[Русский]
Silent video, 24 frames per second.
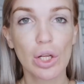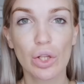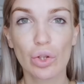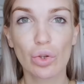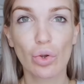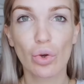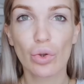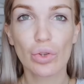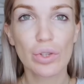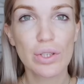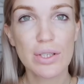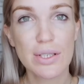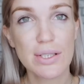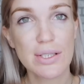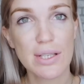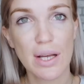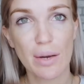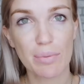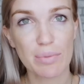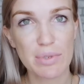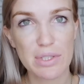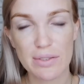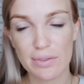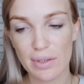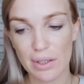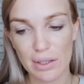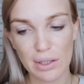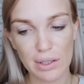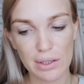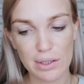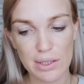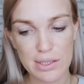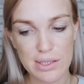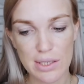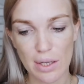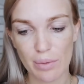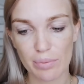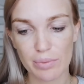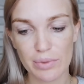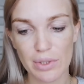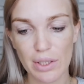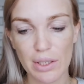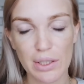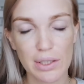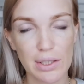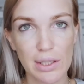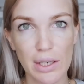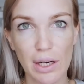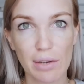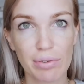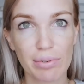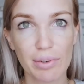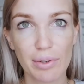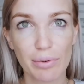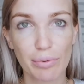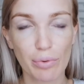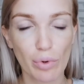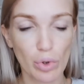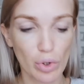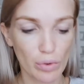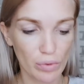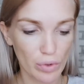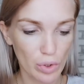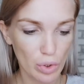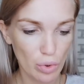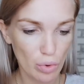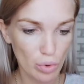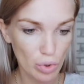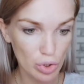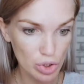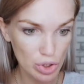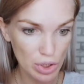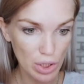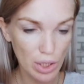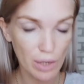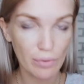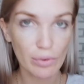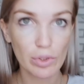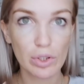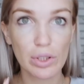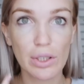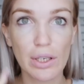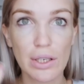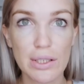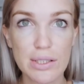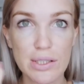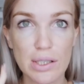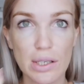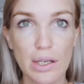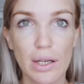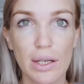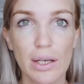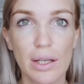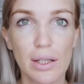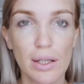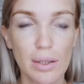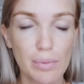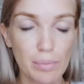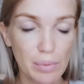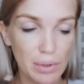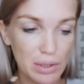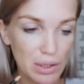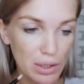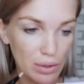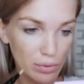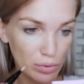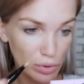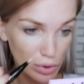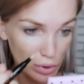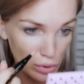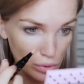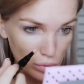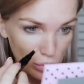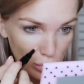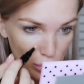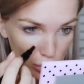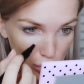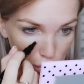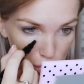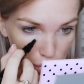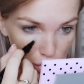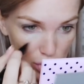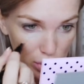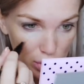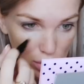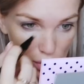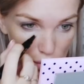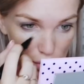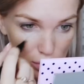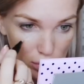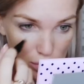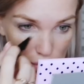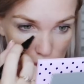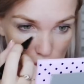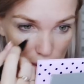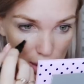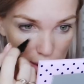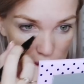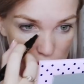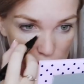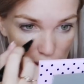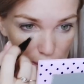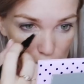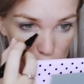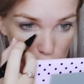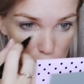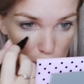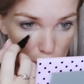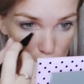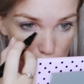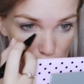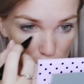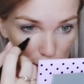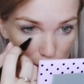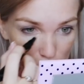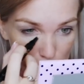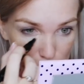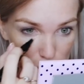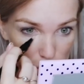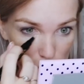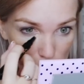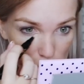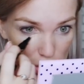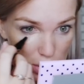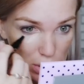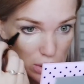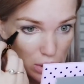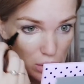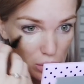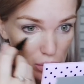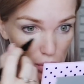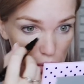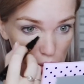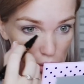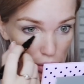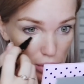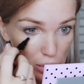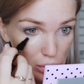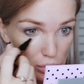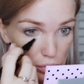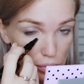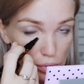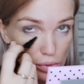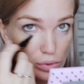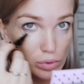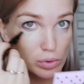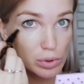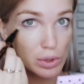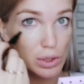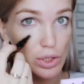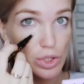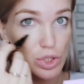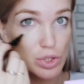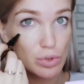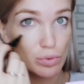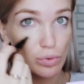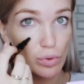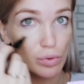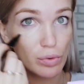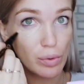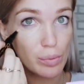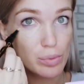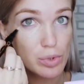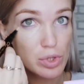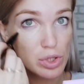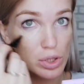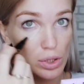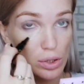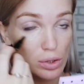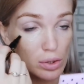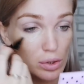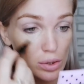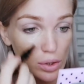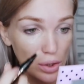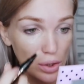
Но он не самый светлый, на самом деле, не для фарфоровой кожи, а вот для загорелой моей вот такой кожи. А самый темный я вообще не знаю, когда он, он для чего вообще.